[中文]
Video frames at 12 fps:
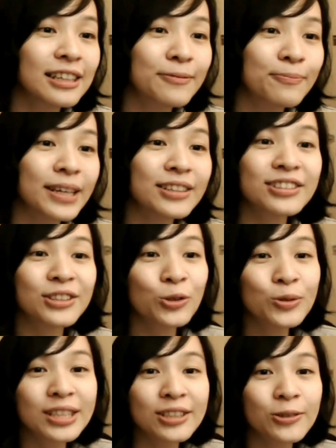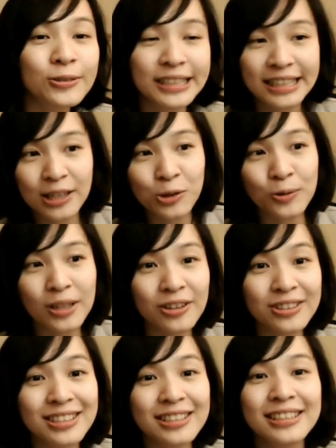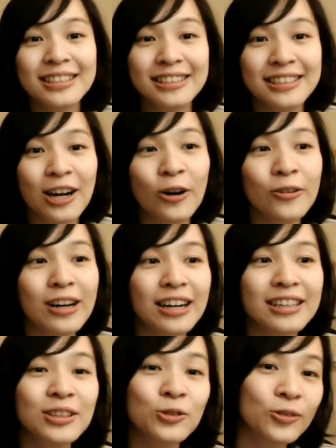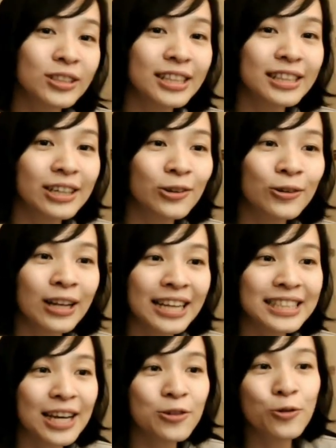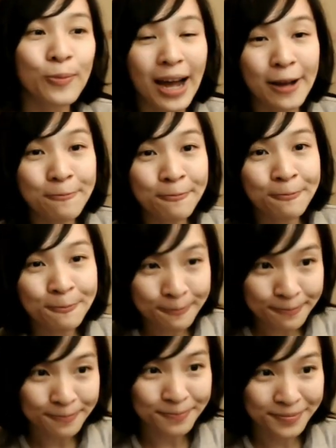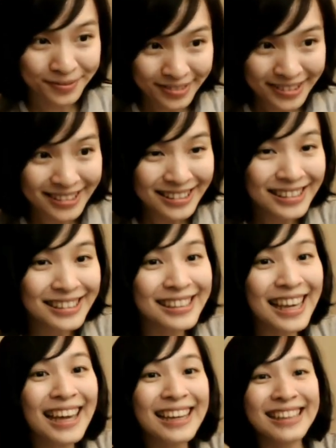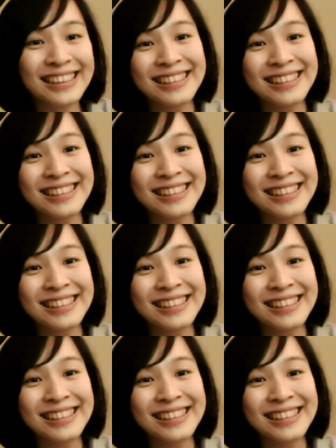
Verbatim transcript: 每个人都能够简单做到的事情，然后让更多人能够来参与吧。耶！